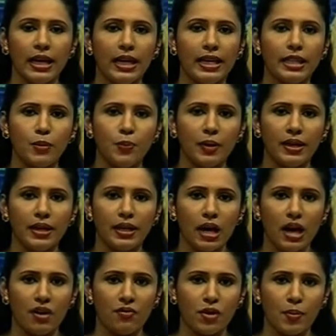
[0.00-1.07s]
இதன் பின்னர்
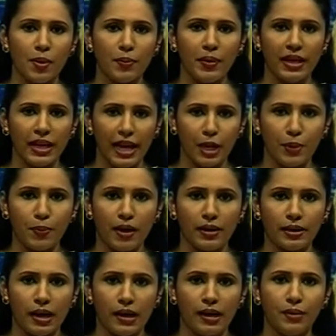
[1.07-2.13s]
அவ்வமைப்பின்
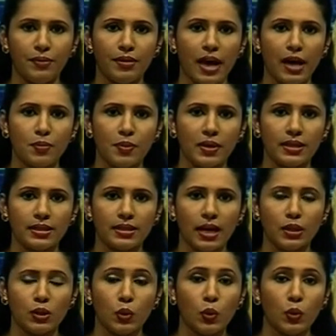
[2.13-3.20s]
ஏற்பாட்டாளர் டான்
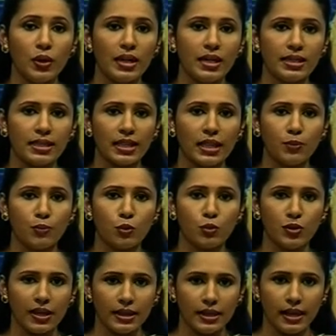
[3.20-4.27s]
பிரியசாத் ஊடக சந்திப்பு
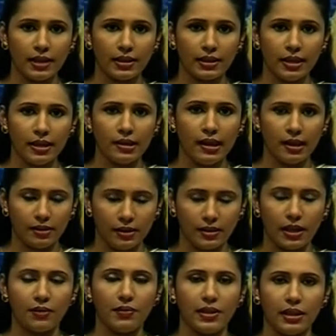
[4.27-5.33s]
ஒன்றை நடத்தி
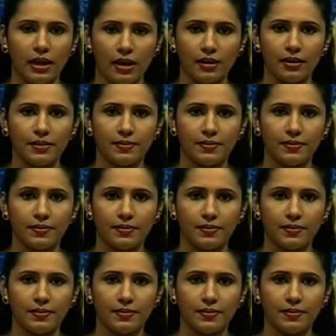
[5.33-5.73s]
கருத்து தெரிவித்தார்